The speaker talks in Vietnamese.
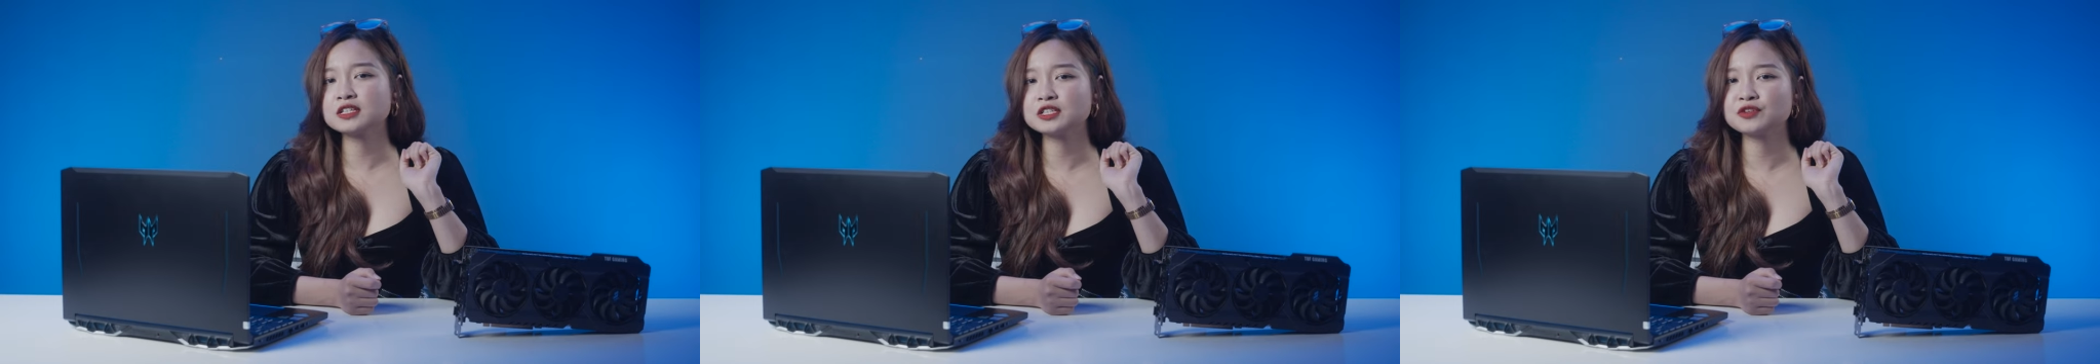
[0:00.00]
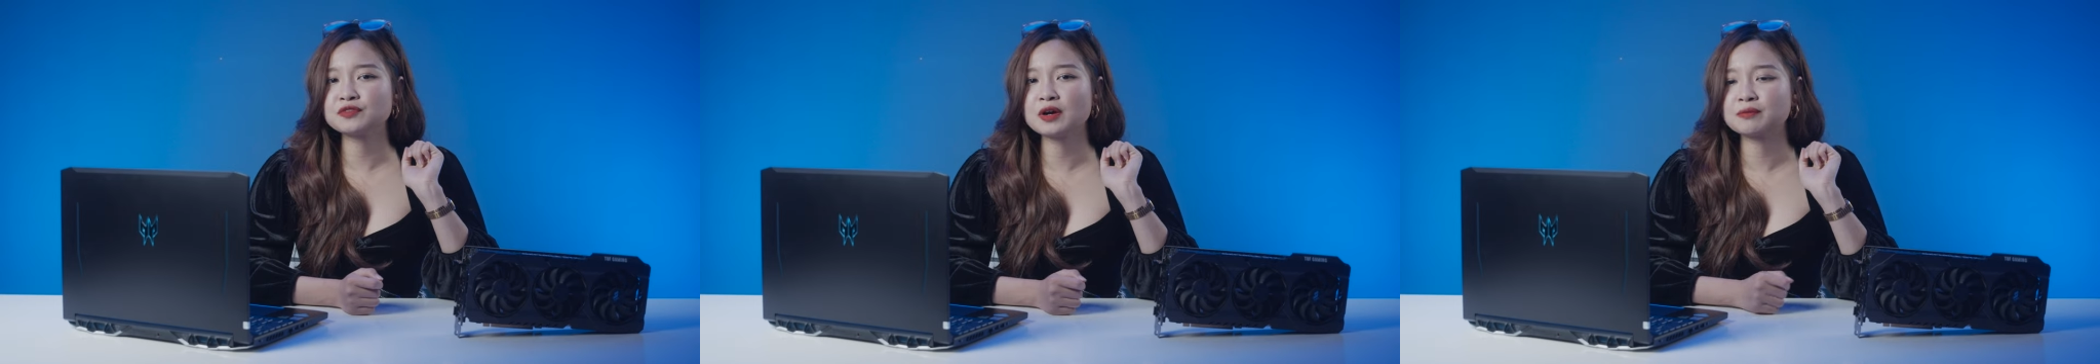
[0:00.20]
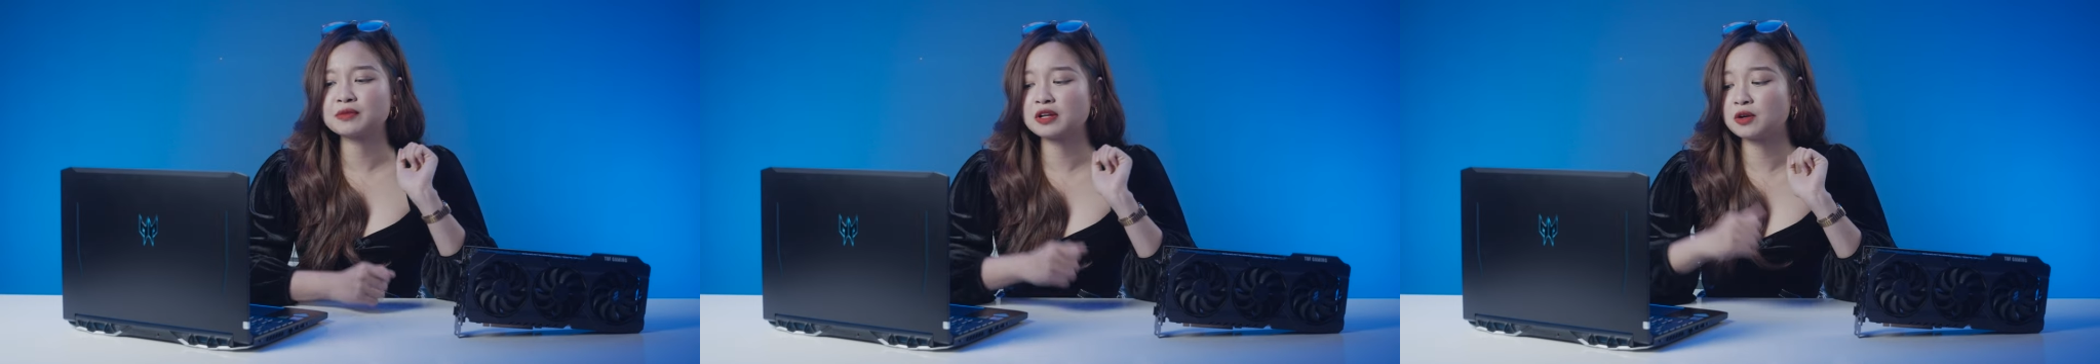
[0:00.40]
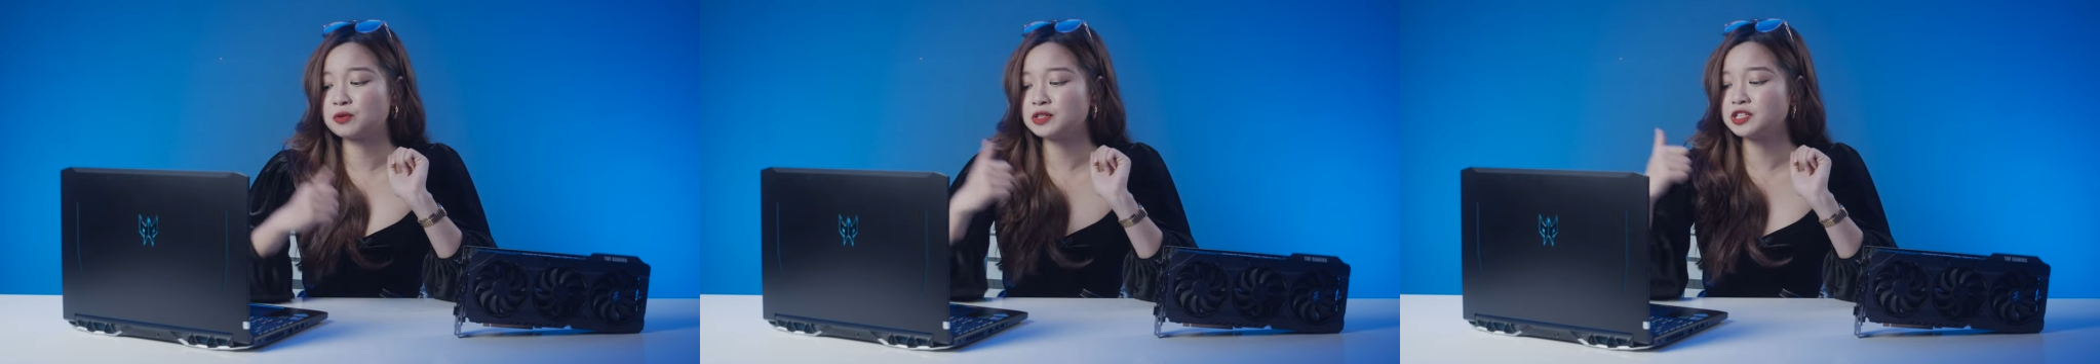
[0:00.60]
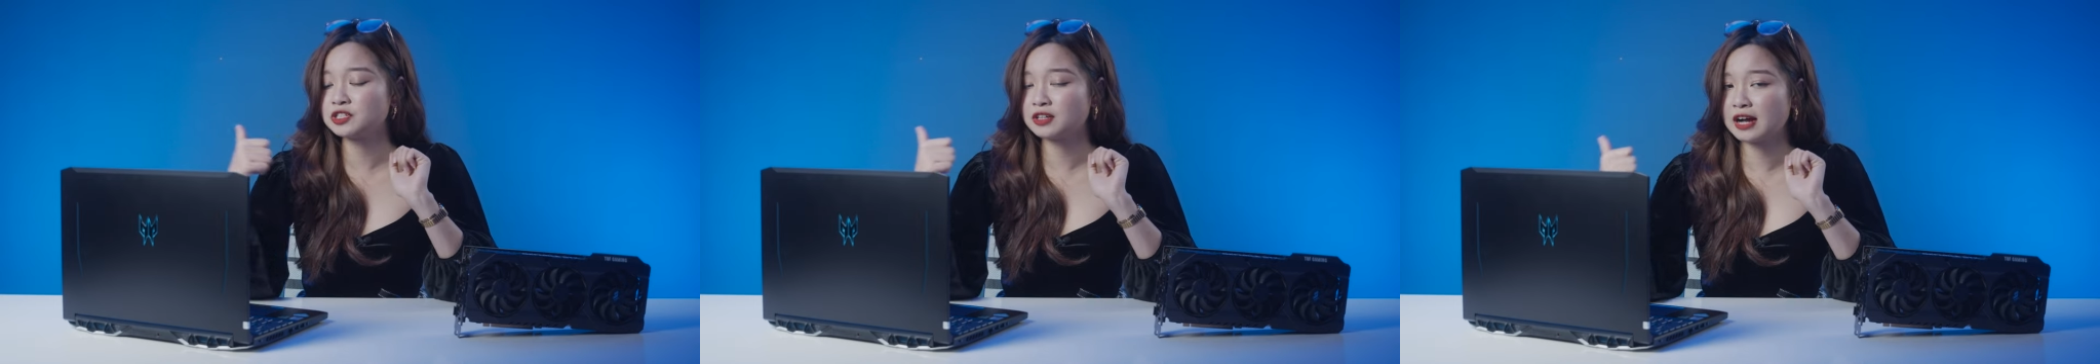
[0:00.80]
các siêu phẩm như là
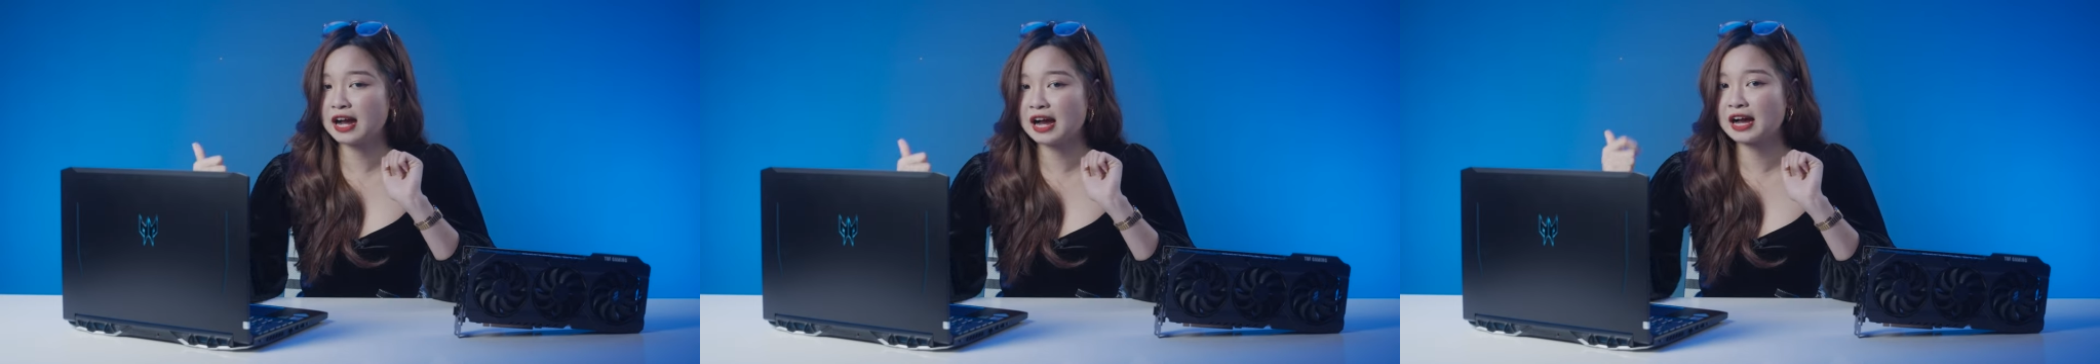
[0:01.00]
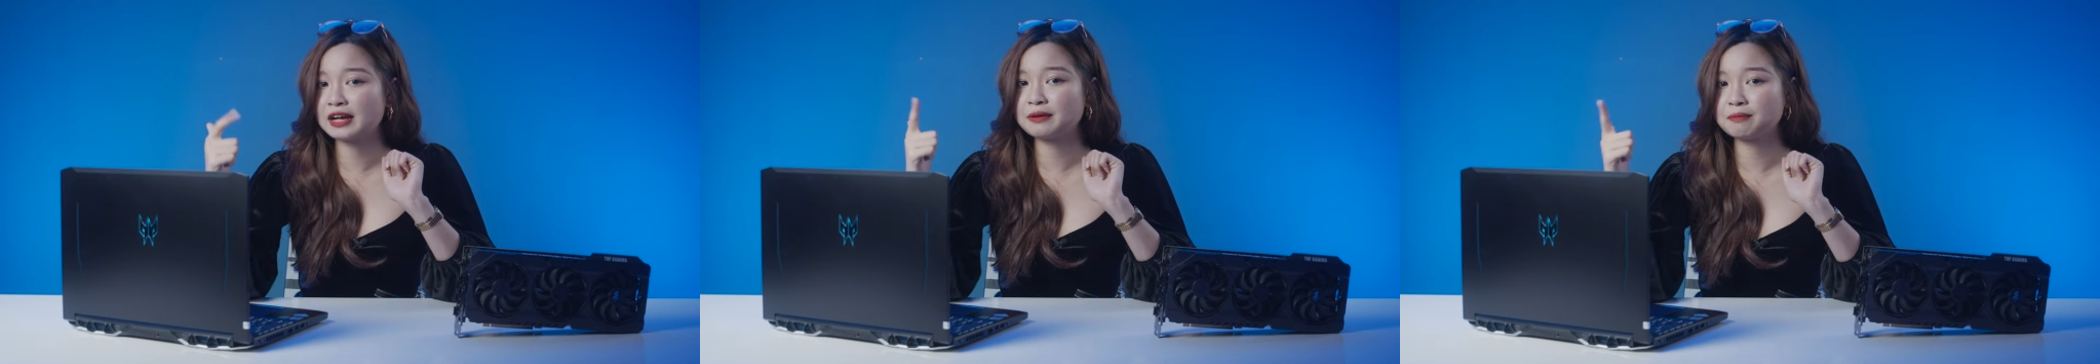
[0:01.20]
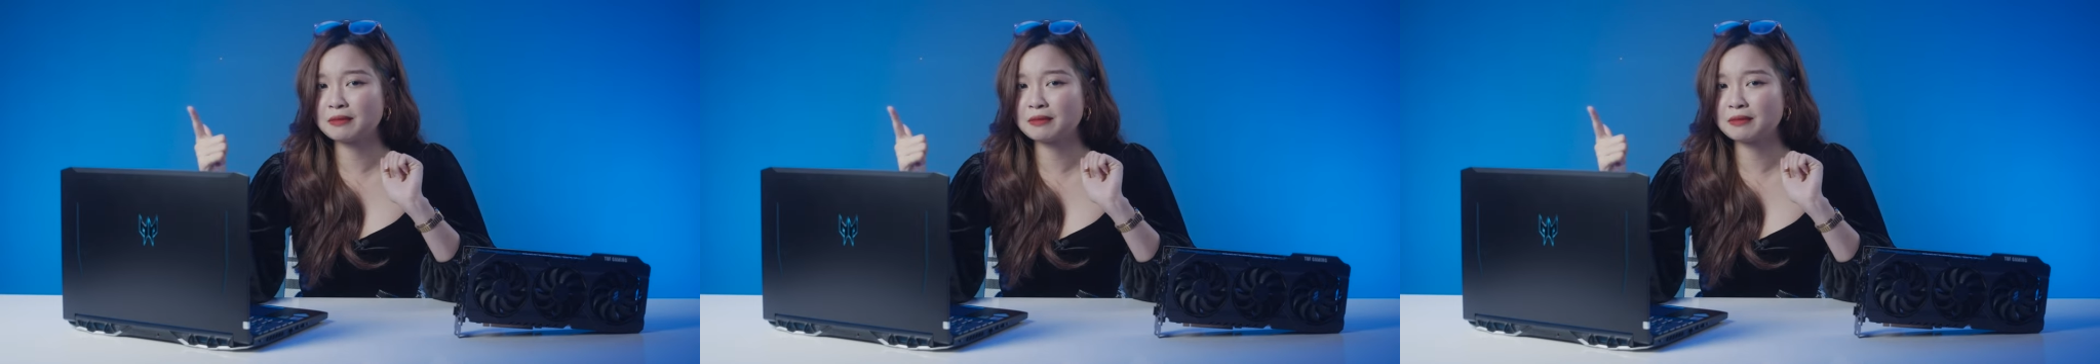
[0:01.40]
Witcher 2,